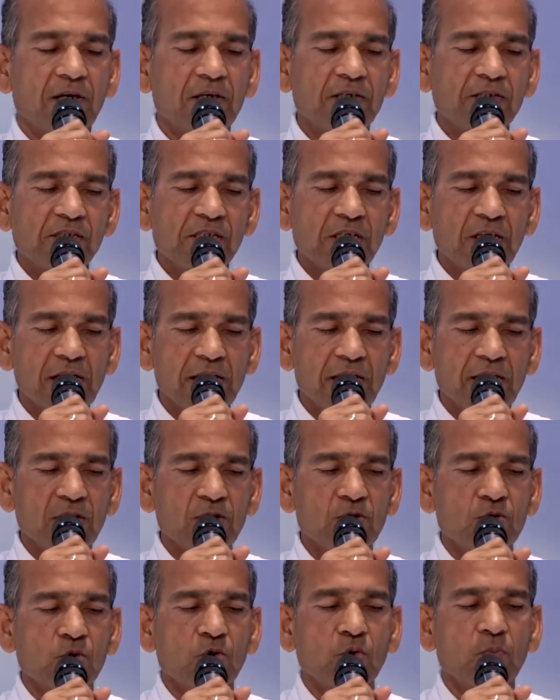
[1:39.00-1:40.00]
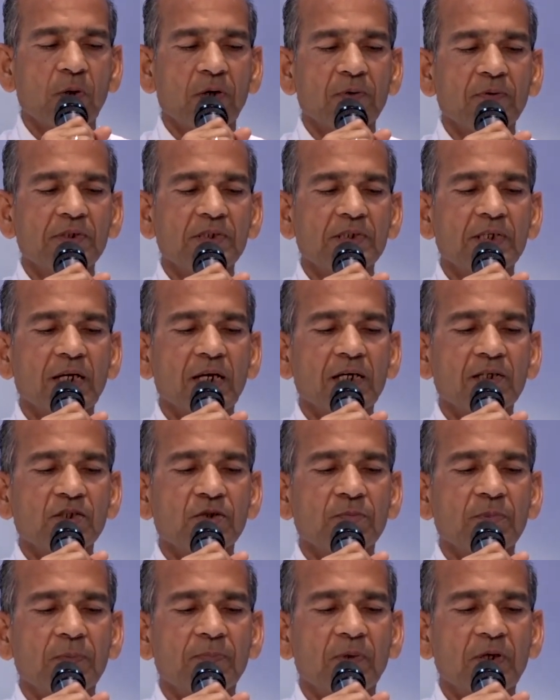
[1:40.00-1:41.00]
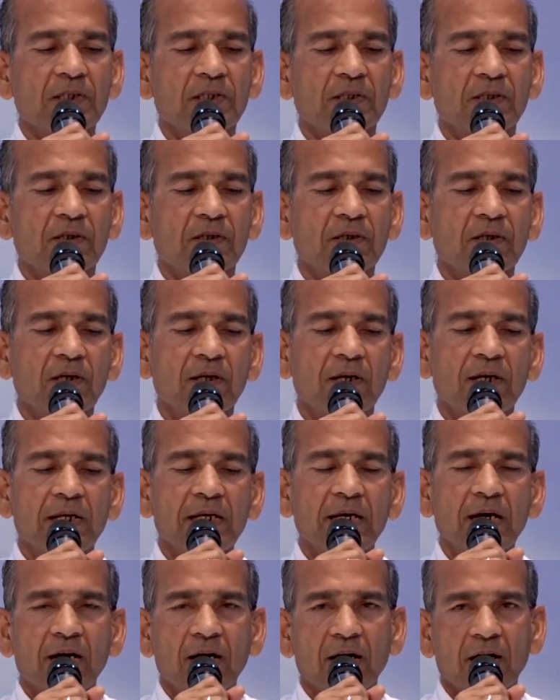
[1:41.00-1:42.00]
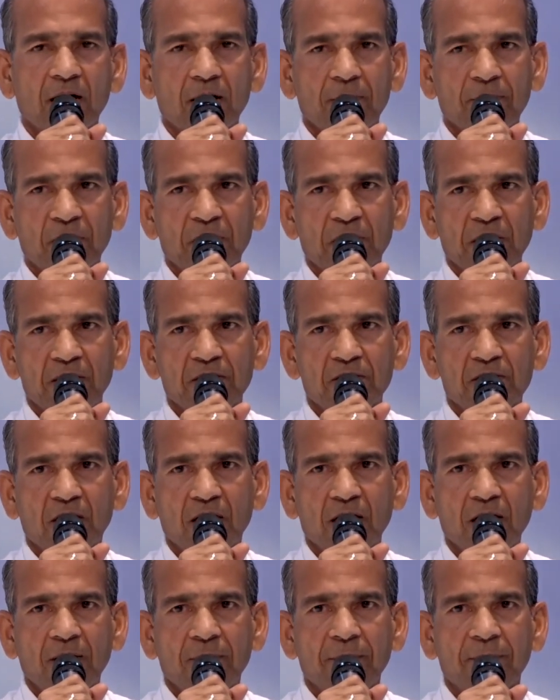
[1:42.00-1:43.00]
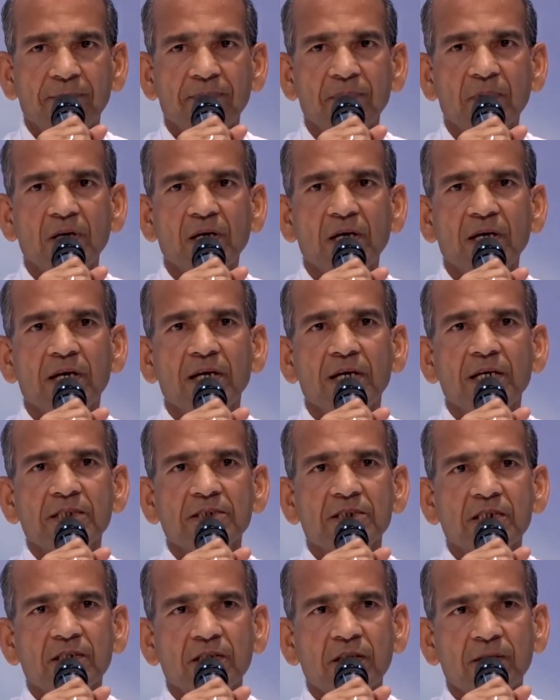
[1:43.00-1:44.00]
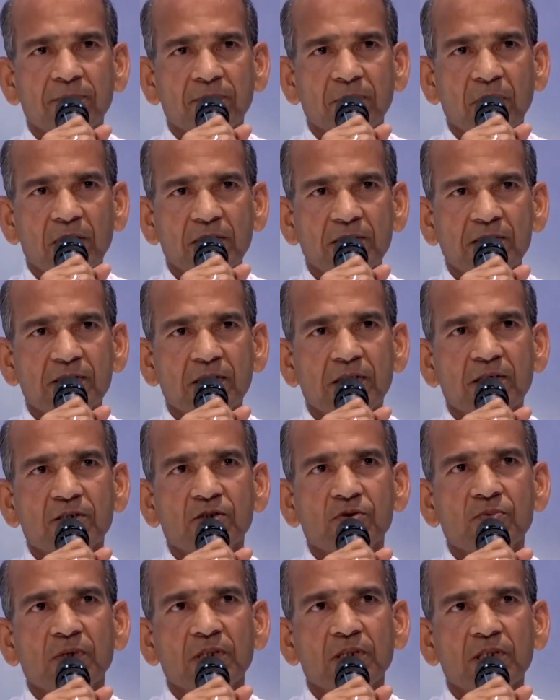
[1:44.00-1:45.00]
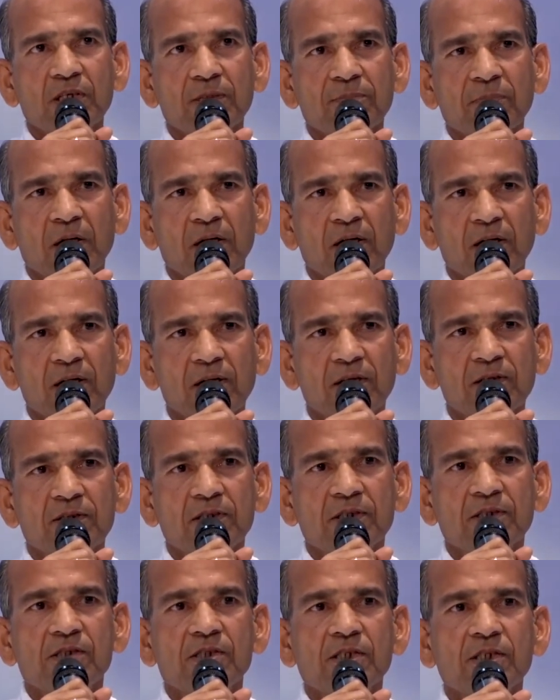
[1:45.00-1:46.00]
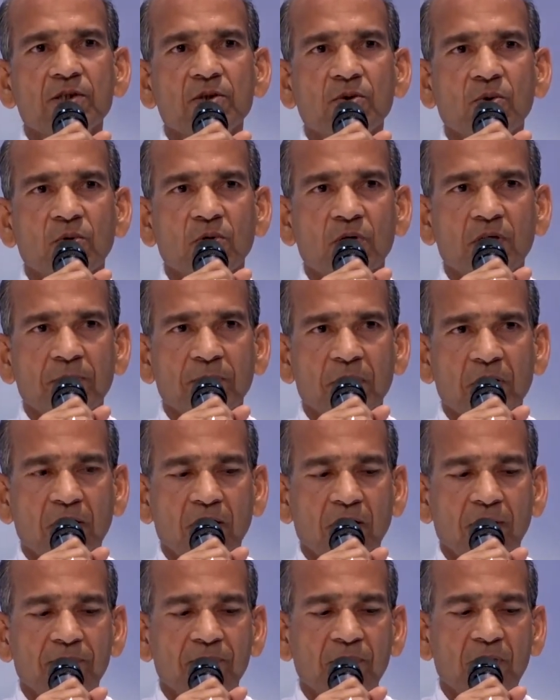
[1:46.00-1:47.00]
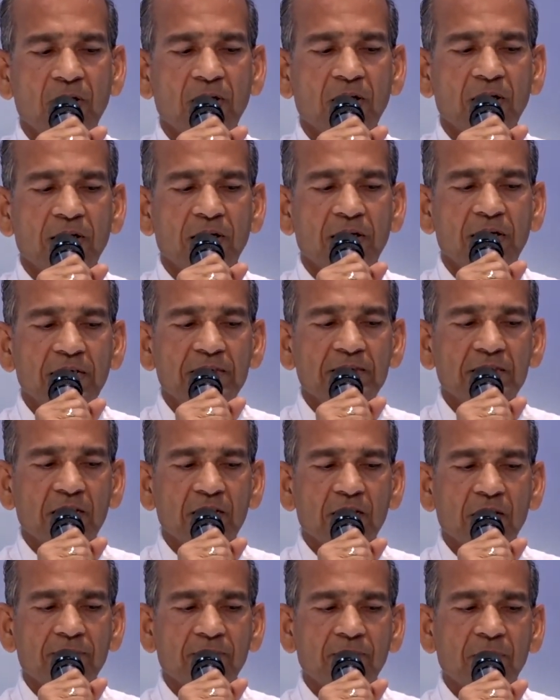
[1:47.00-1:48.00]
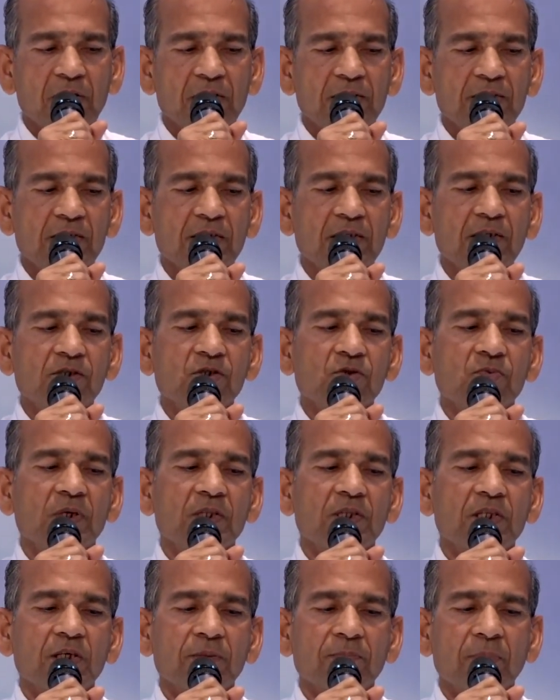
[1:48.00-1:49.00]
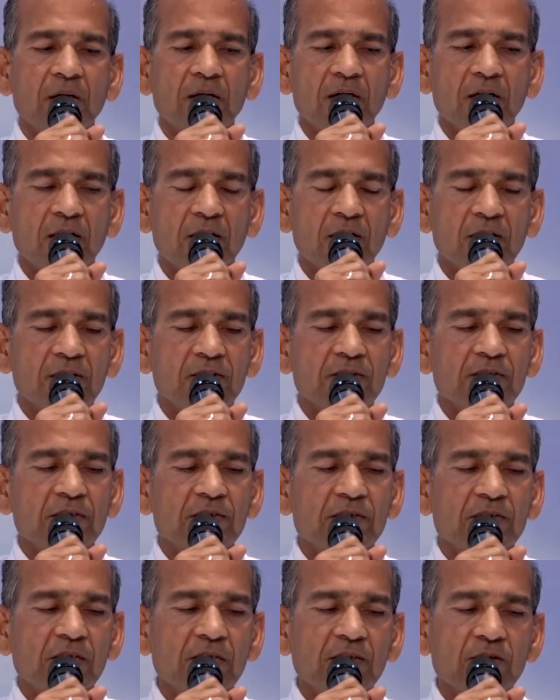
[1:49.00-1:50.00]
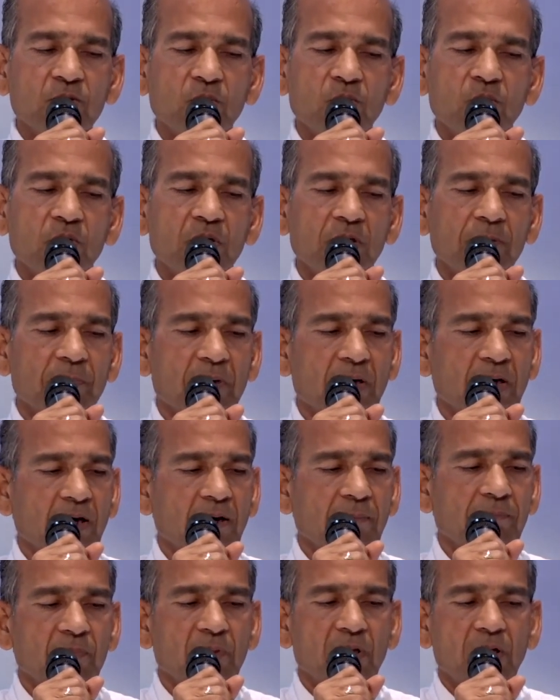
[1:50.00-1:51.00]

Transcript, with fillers: इसीलिए तो भविष्य लक्ष्मी पद लिया आपने थाम हे जगदम्बा सरस्वती माँ सतसत कोटि प्रणाम हे जगदम्बा सरस्वती माँ सतसत कोटि प्रणाम